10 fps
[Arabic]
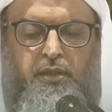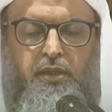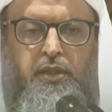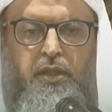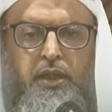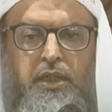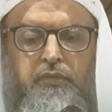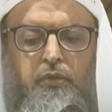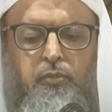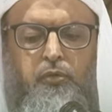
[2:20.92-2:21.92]
قال
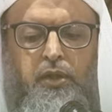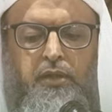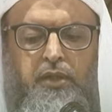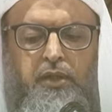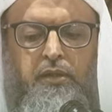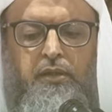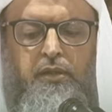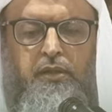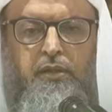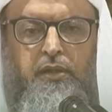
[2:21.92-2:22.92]
الحافظ ابن كثير
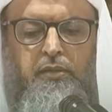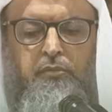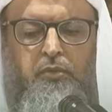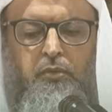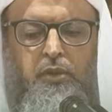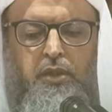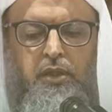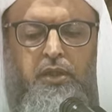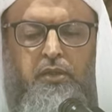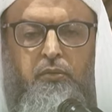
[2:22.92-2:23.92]
رحمه
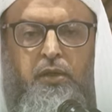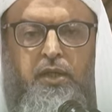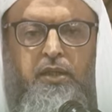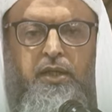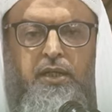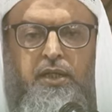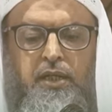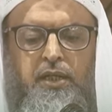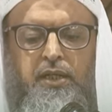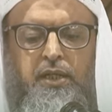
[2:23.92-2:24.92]
الله وإذا
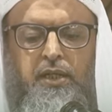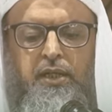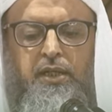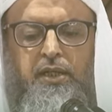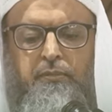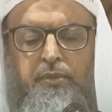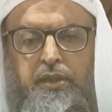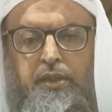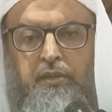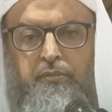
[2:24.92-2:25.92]
كان لا
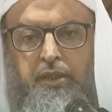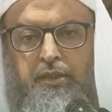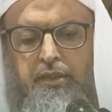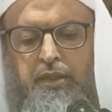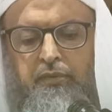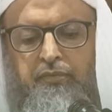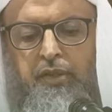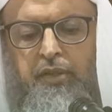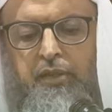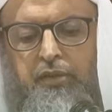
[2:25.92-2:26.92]
نبي بعده
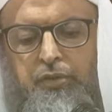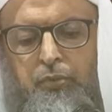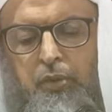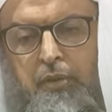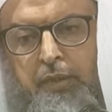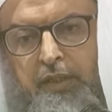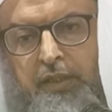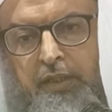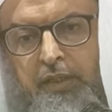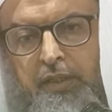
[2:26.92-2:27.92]
فلا رسول
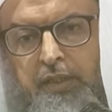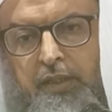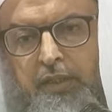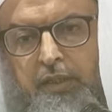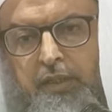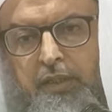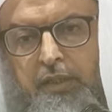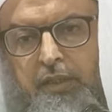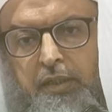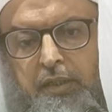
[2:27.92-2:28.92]
بعده
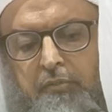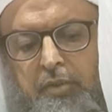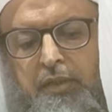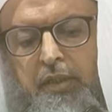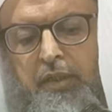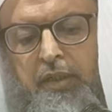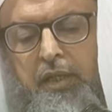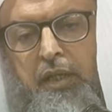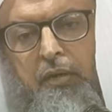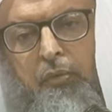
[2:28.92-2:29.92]
بطريق
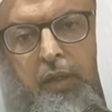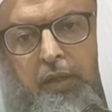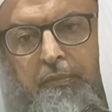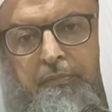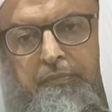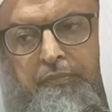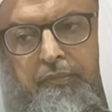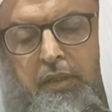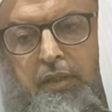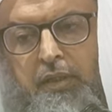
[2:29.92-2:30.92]
الأولى
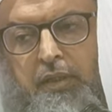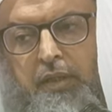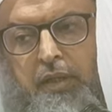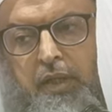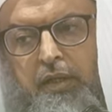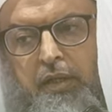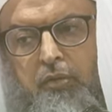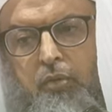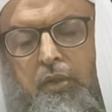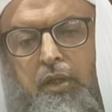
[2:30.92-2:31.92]
لأن
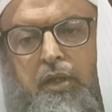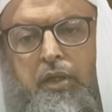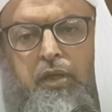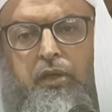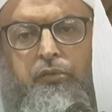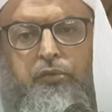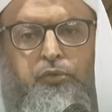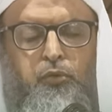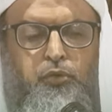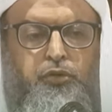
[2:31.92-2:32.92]
كل
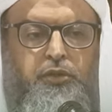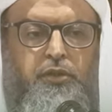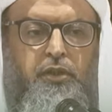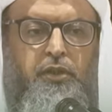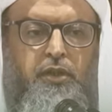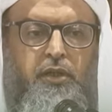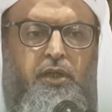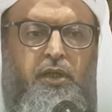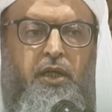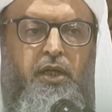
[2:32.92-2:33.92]
النصوص
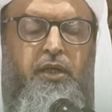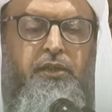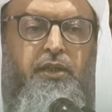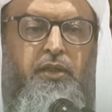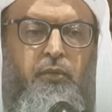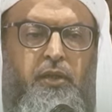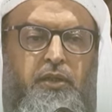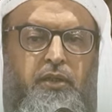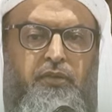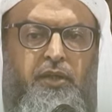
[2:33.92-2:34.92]
التي
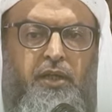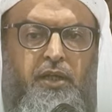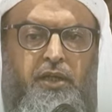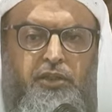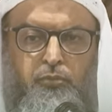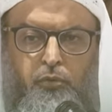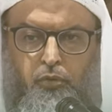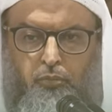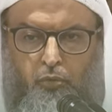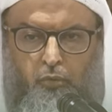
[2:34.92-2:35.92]
ورد فيها ختم
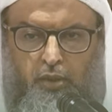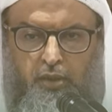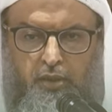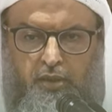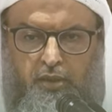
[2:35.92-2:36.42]
النبوة